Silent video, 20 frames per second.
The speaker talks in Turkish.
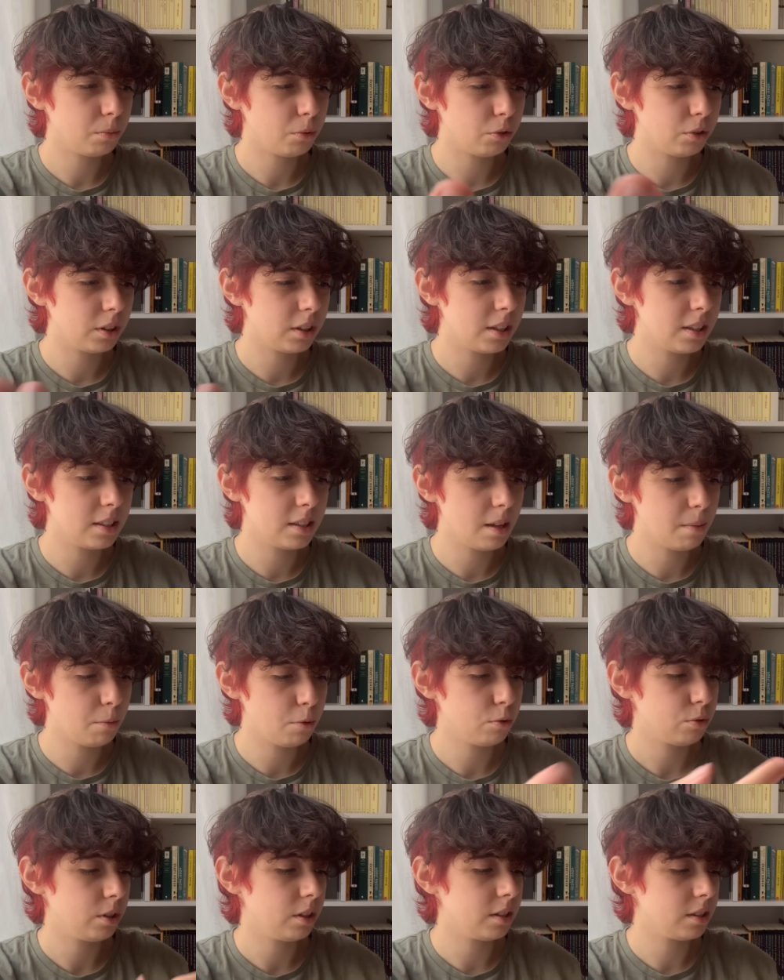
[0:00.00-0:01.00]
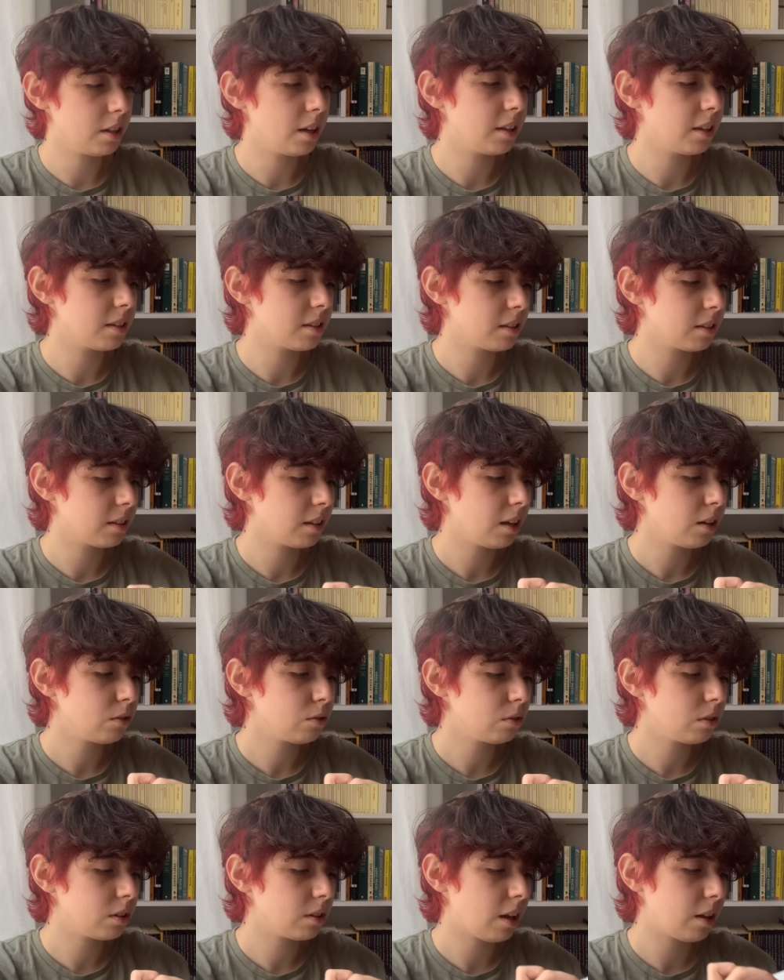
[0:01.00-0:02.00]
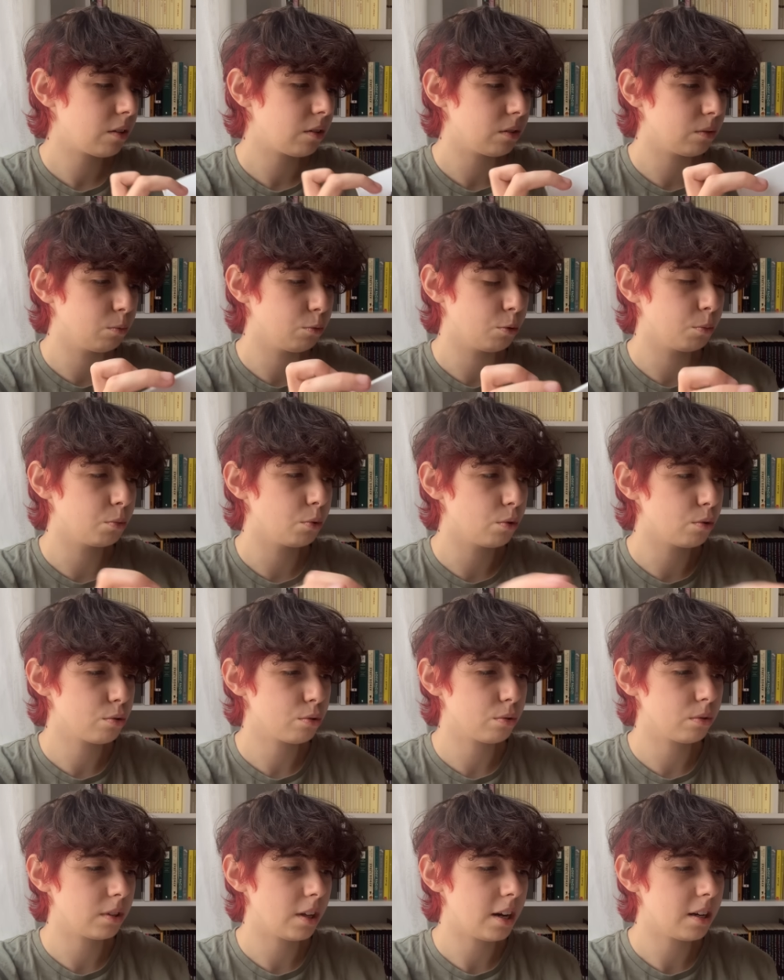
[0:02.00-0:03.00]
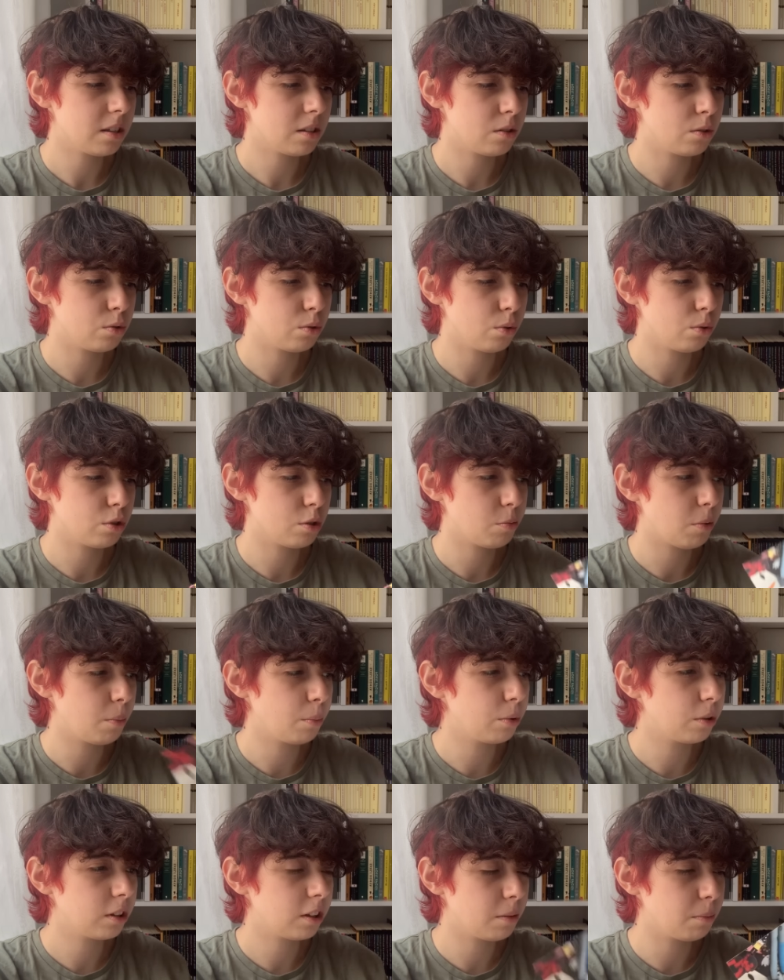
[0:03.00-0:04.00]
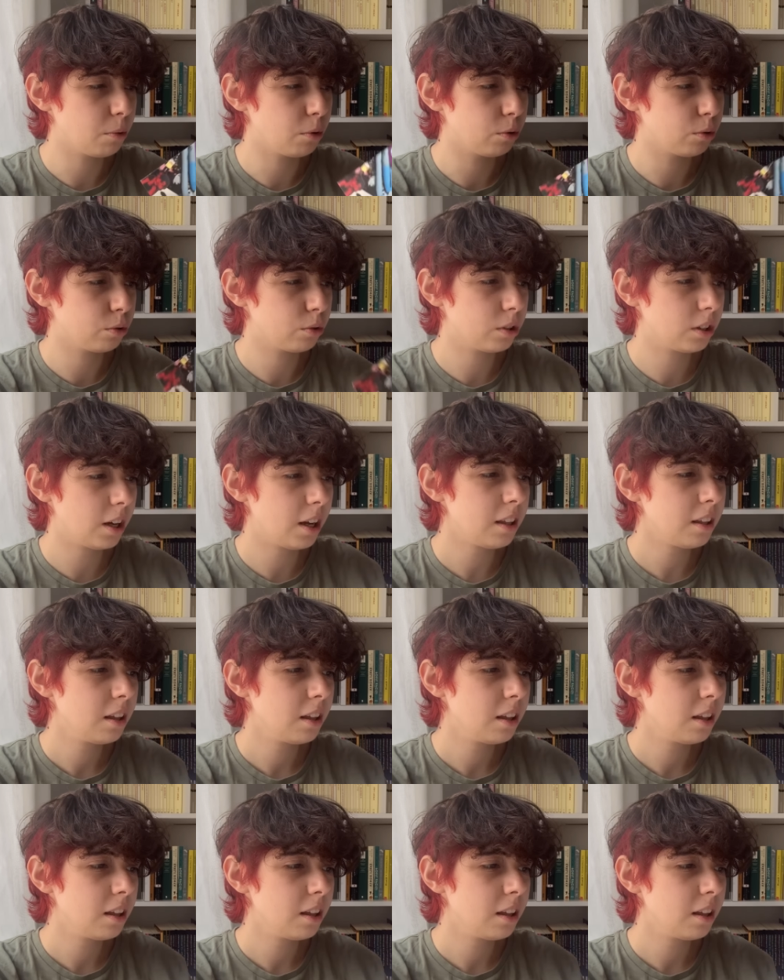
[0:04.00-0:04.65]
Onları izlemiyorsanız en azından neden umurumda olsun dersiniz o zaman bu kitabı okurken.